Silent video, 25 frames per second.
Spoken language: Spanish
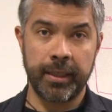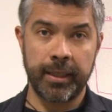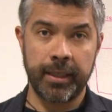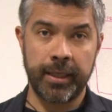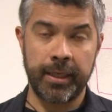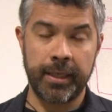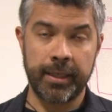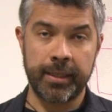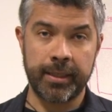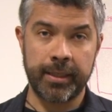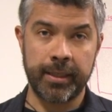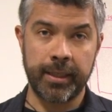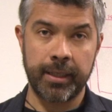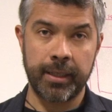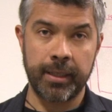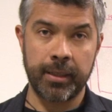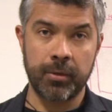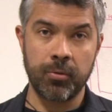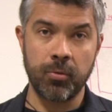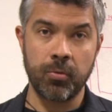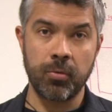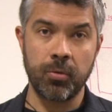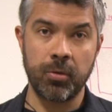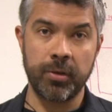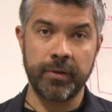el que
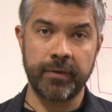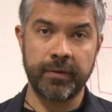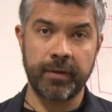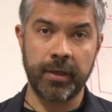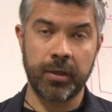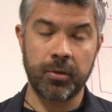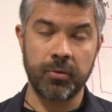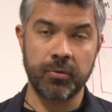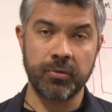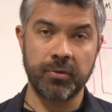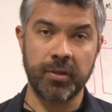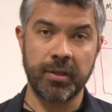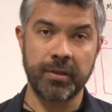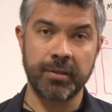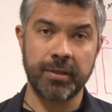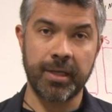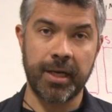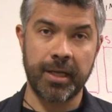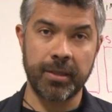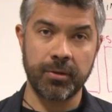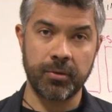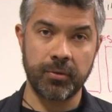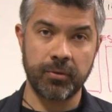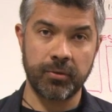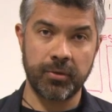Google esté
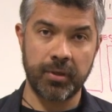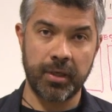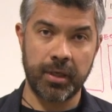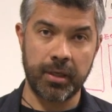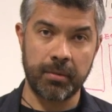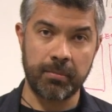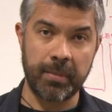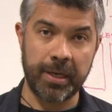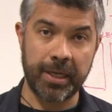concentrándose en